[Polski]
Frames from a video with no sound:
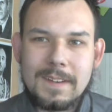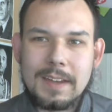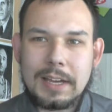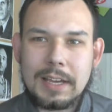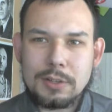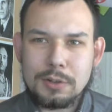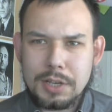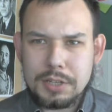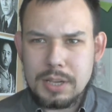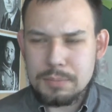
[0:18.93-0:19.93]
jak ja to
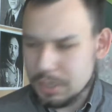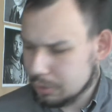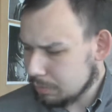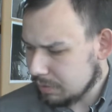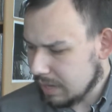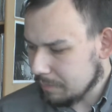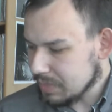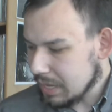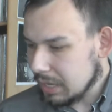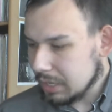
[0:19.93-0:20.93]
określam żartobliwie,
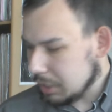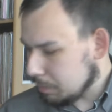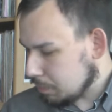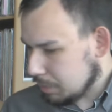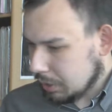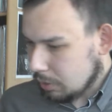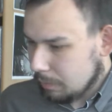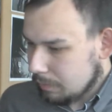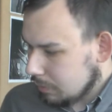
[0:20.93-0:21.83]
hippiką.